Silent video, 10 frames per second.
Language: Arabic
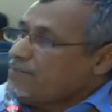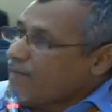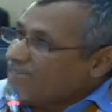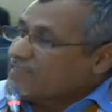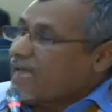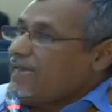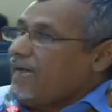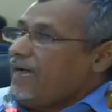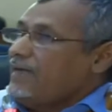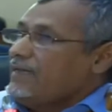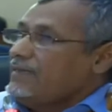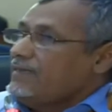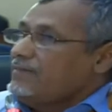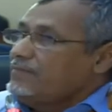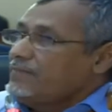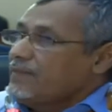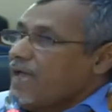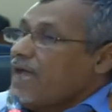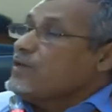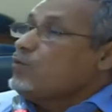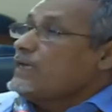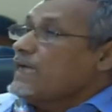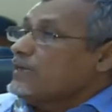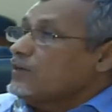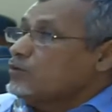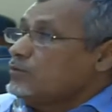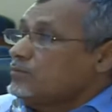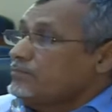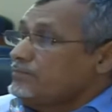ما هي صالحه هذا هو اللي يلا نقوله